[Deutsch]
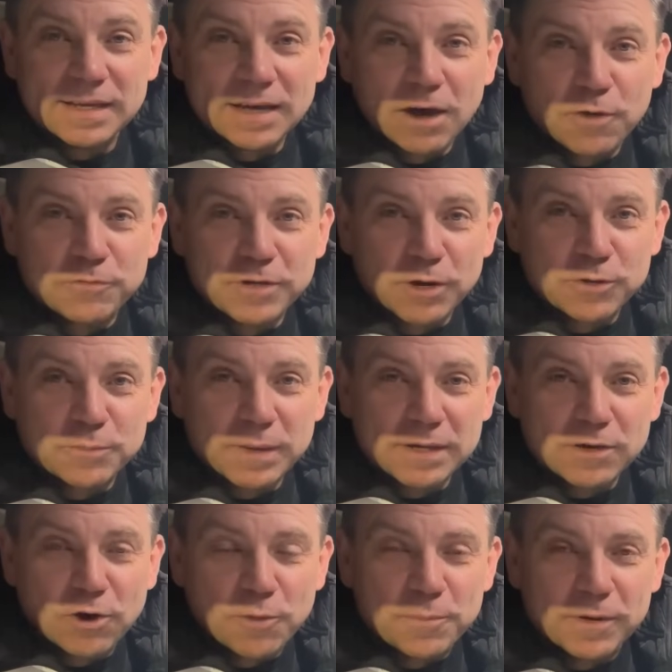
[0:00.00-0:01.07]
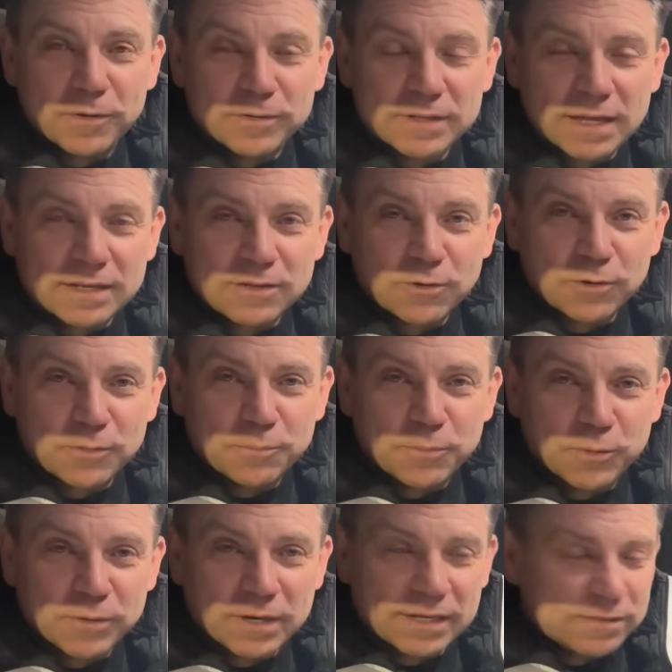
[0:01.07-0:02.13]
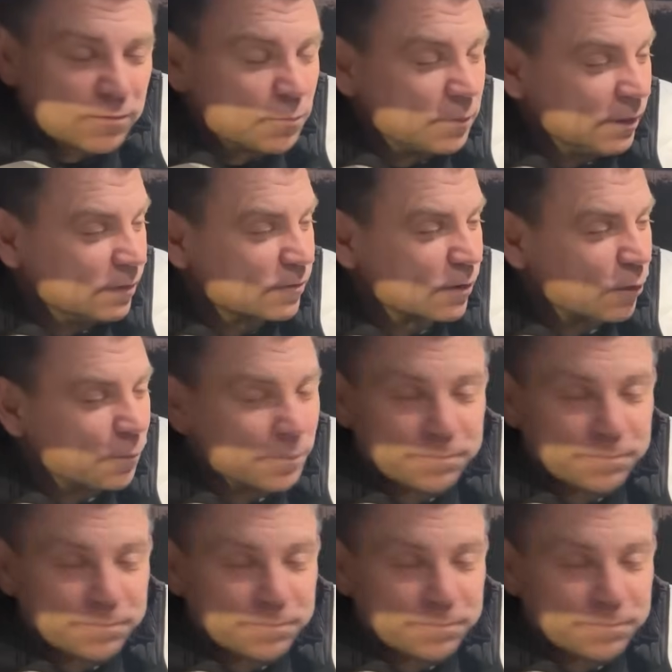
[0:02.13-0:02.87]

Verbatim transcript: auf die Autobahn komme und dann doch pünktlich zum Dienst komme.